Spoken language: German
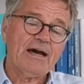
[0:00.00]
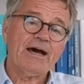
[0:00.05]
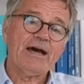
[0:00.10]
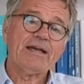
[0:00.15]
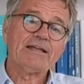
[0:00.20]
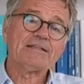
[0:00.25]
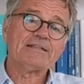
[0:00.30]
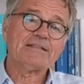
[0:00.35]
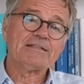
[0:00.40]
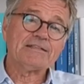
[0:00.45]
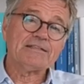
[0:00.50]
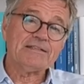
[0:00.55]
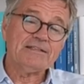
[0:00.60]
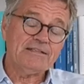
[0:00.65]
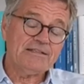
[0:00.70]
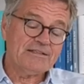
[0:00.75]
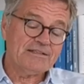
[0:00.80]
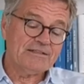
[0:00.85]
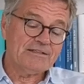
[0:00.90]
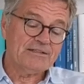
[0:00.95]
Ein
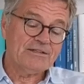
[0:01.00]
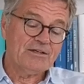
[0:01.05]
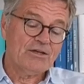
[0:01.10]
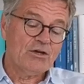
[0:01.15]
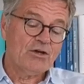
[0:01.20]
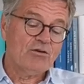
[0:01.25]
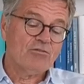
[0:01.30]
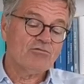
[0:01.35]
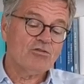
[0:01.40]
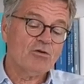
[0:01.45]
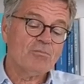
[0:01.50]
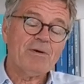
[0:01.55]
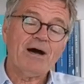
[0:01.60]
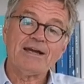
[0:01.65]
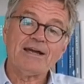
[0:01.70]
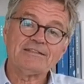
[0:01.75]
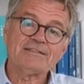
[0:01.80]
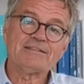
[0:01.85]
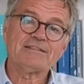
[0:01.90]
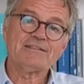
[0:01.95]
Krieg vom
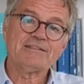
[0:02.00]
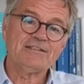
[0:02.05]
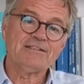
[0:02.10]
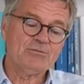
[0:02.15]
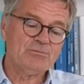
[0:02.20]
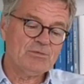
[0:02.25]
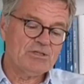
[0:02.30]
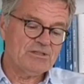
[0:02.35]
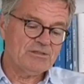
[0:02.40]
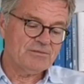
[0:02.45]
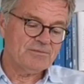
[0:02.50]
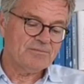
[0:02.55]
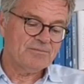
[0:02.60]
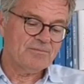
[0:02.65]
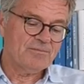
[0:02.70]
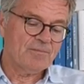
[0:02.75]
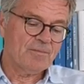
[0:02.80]
heiteren Himmel.